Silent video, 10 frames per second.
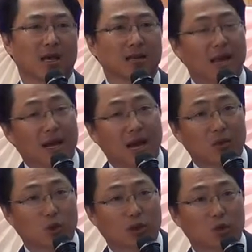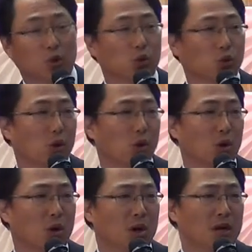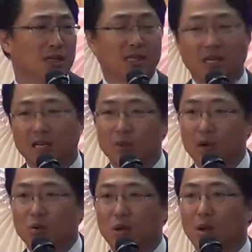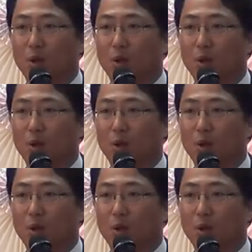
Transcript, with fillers: 내 가족이 죽고 질병과